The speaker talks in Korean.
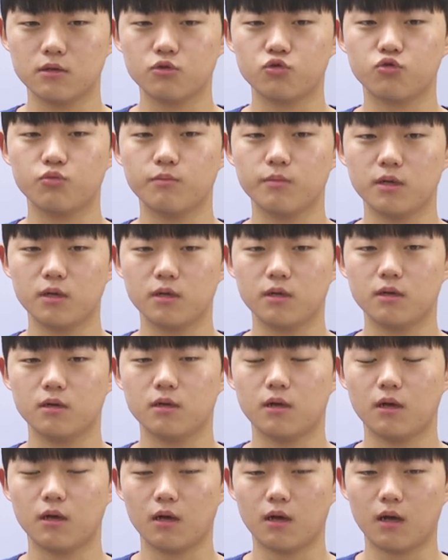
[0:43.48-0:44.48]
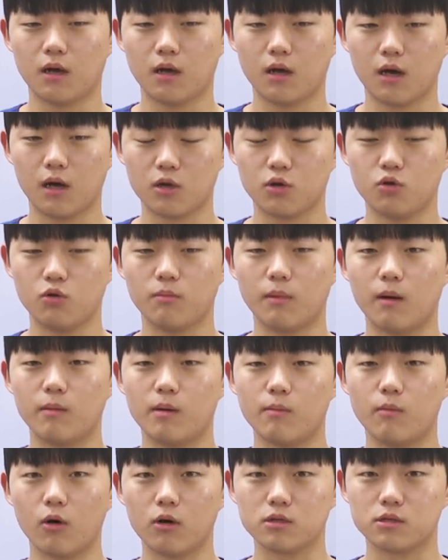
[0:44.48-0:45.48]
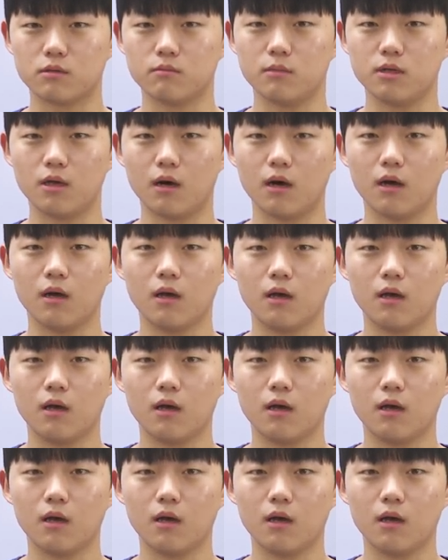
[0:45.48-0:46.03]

준비하기로 마음을 먹었습니다.